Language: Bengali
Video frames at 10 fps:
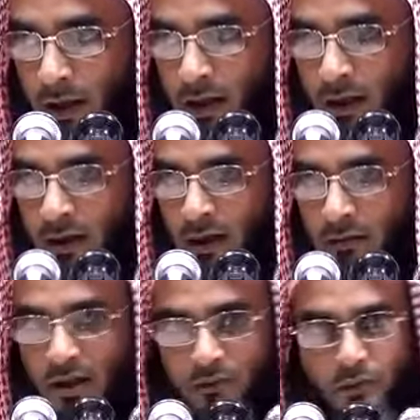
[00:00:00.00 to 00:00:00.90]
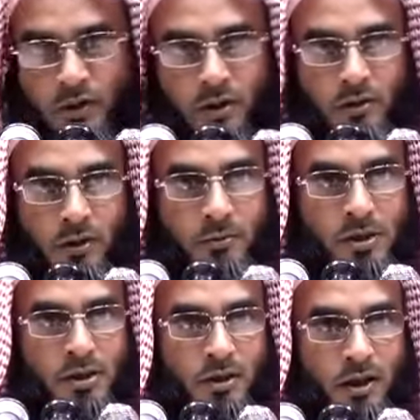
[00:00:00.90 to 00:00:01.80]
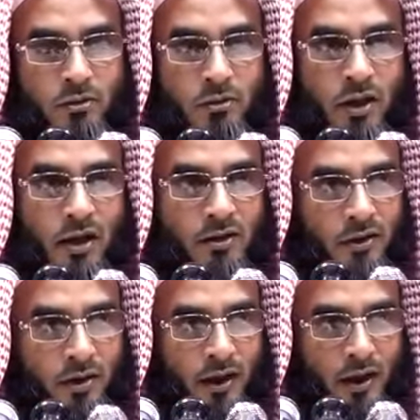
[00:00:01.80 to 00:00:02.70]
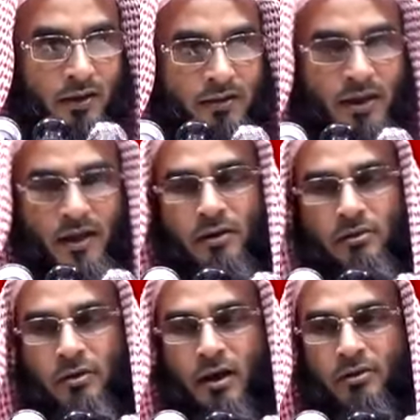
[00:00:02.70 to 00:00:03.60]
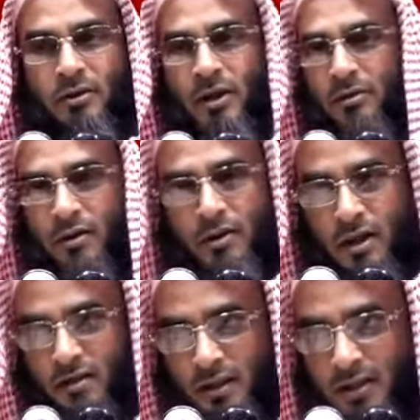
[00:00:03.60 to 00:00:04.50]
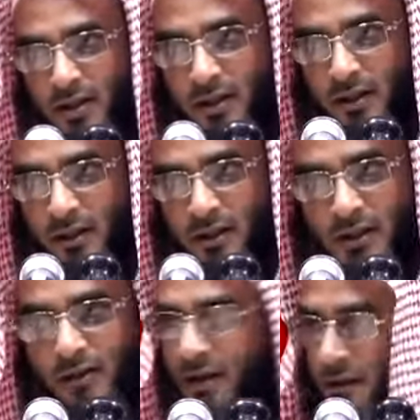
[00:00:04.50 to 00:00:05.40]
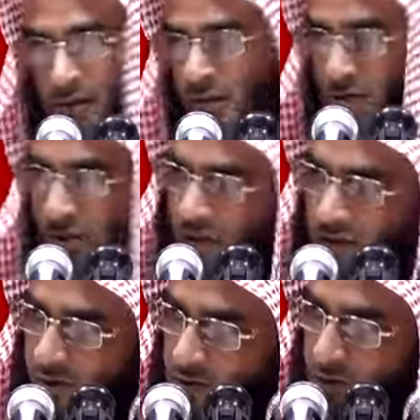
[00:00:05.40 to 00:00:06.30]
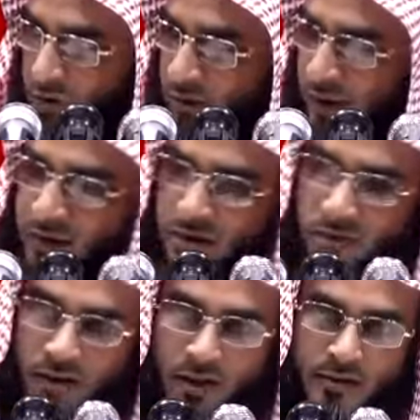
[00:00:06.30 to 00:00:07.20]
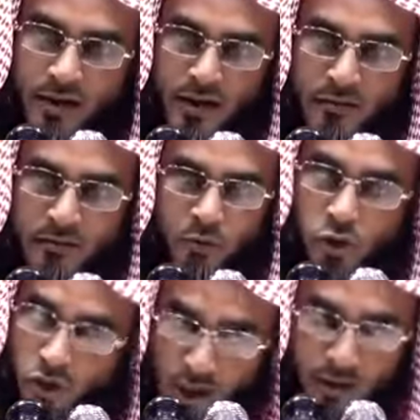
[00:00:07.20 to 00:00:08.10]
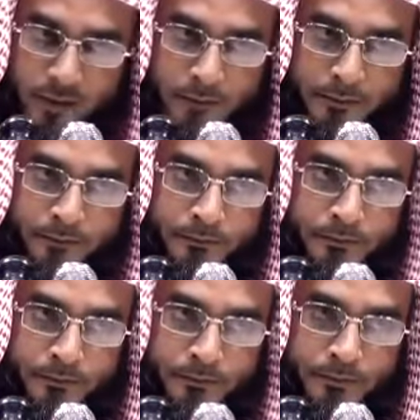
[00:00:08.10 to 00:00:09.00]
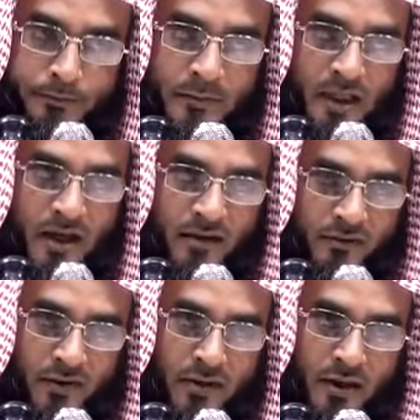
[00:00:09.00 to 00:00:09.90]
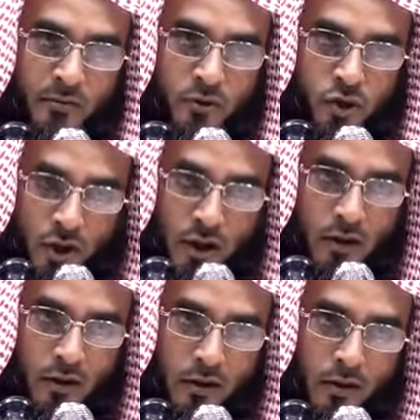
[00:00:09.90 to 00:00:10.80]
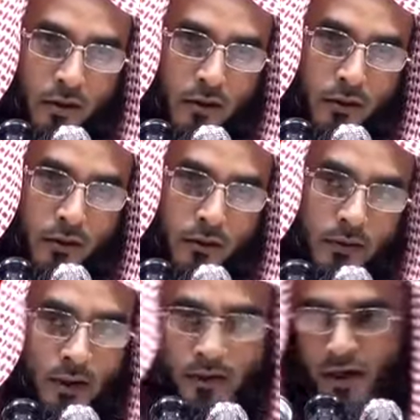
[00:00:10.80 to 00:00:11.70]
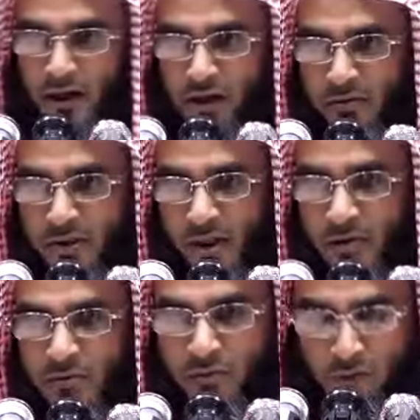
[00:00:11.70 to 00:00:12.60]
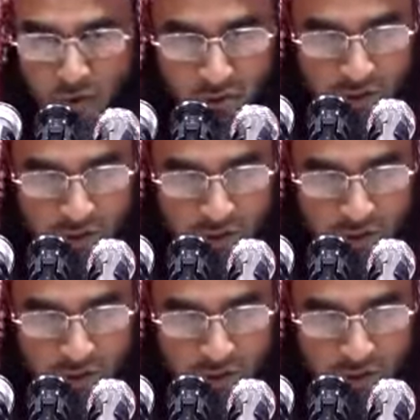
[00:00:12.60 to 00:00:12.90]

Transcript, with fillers: হ্যাঁ না ফকির দরবেশ না দুর্গা না দরগা যারা দুর্গা দরগায় ধর্ণা দিয়েছে তাদের জন্য নয় এসব কিন্তু তারা চিরকালে জাহান্নামী মুশরেক কাফের যারা মুশরেক তারা জাহান্নামী যারা ইমান ভঙ্গ